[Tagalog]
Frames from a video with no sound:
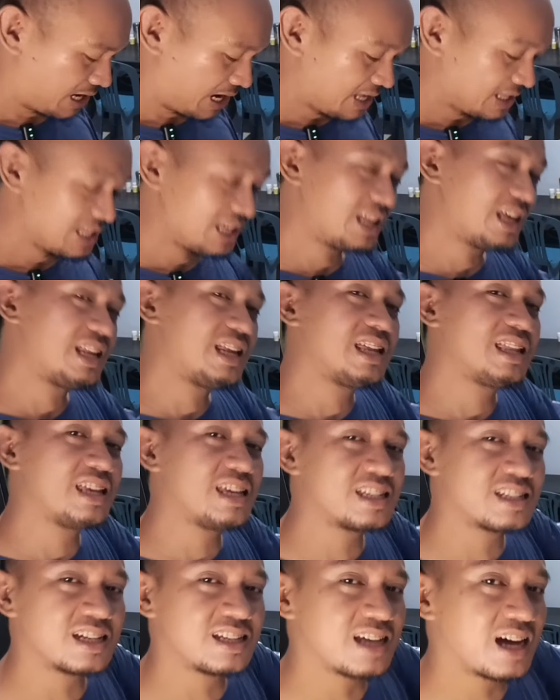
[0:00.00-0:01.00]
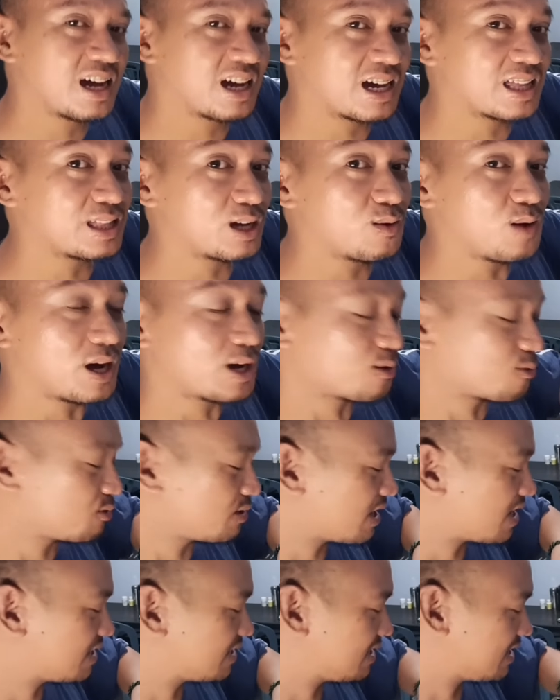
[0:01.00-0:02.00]
Ay, nililinisan niya ang katawang ko
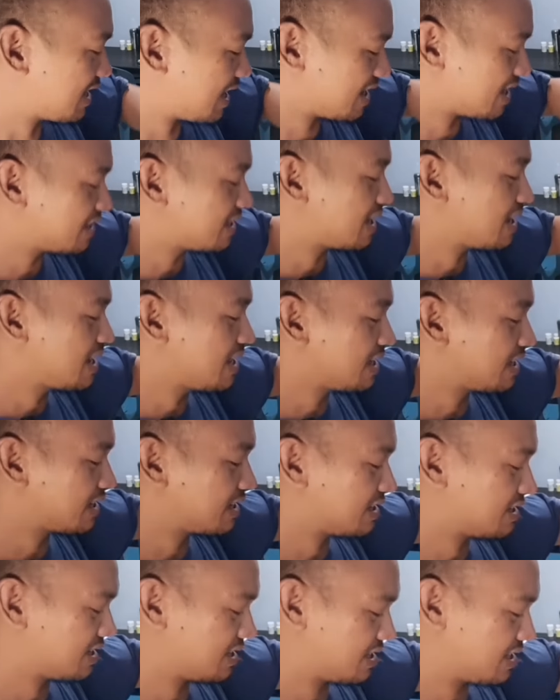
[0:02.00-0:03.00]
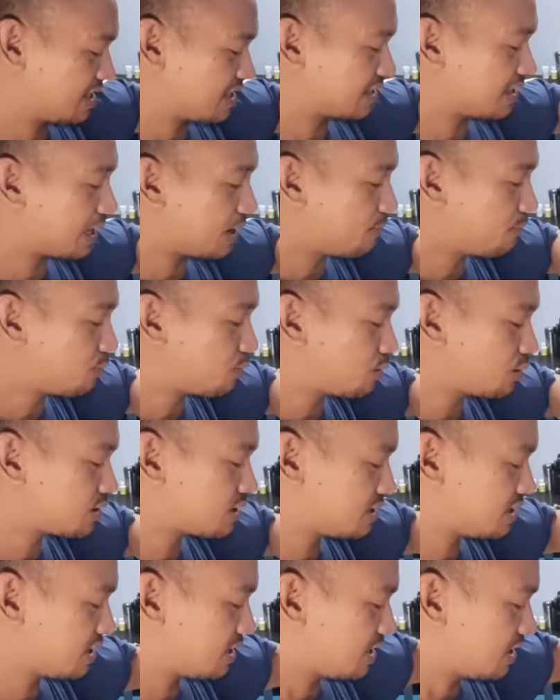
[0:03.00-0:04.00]
yan, si Nana Tapos,
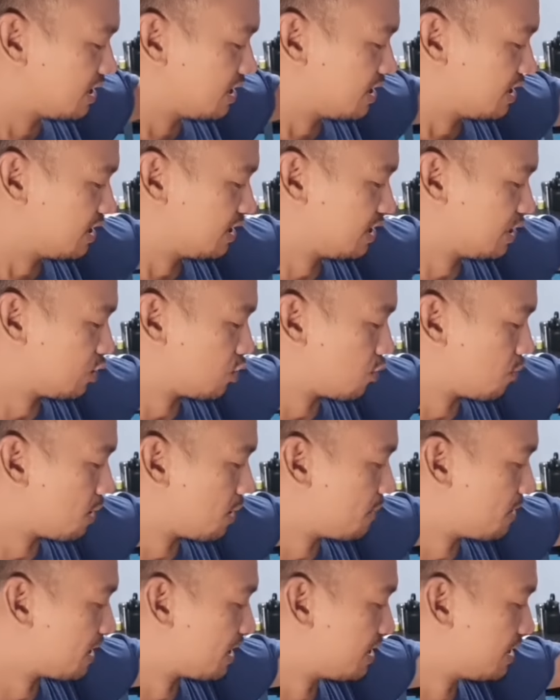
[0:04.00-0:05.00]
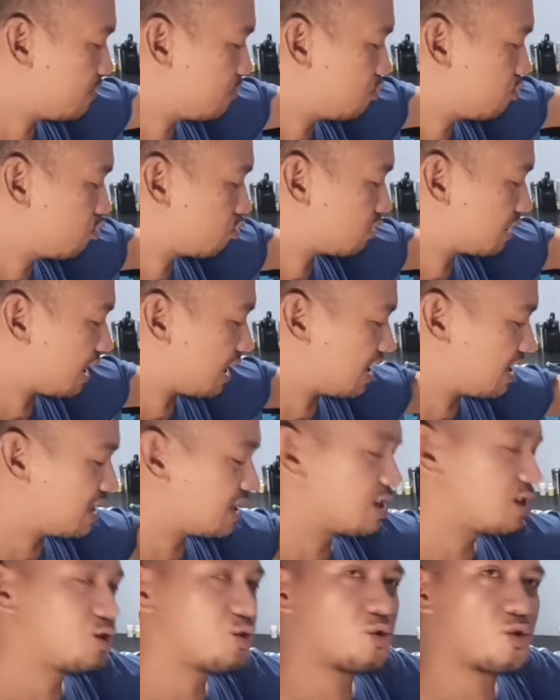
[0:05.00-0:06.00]
hindi ko pa
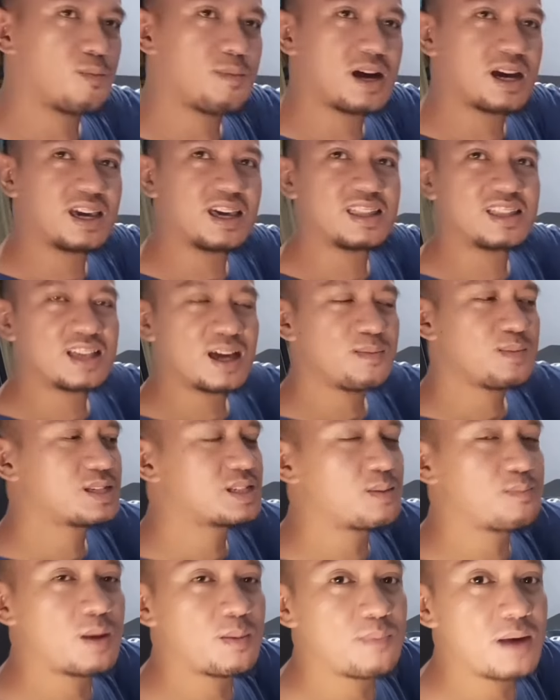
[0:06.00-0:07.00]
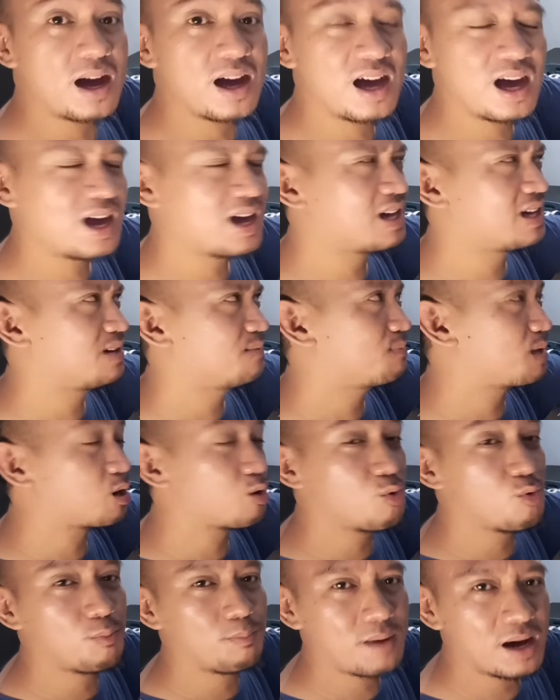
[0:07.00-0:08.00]
makalimutan yung umakyat kami sa papaa,
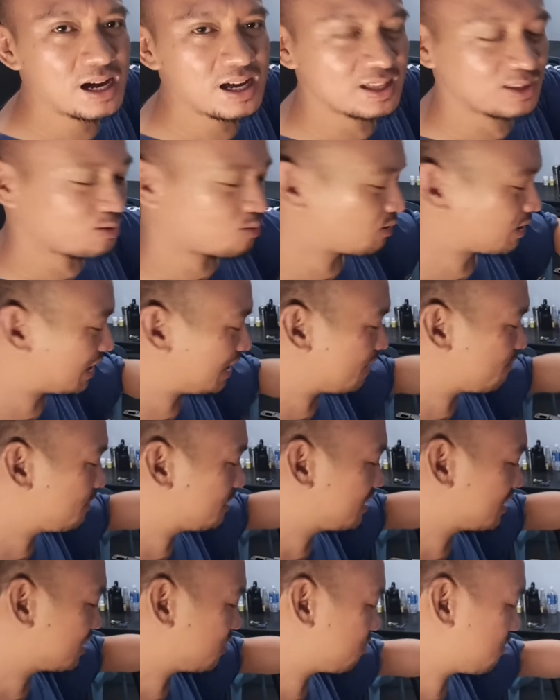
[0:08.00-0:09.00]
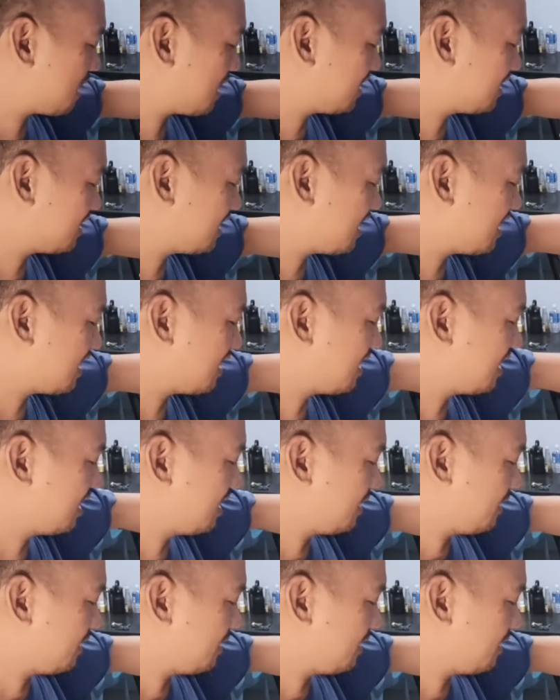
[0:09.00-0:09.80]
makupa, doon kila Mrs. Pasha.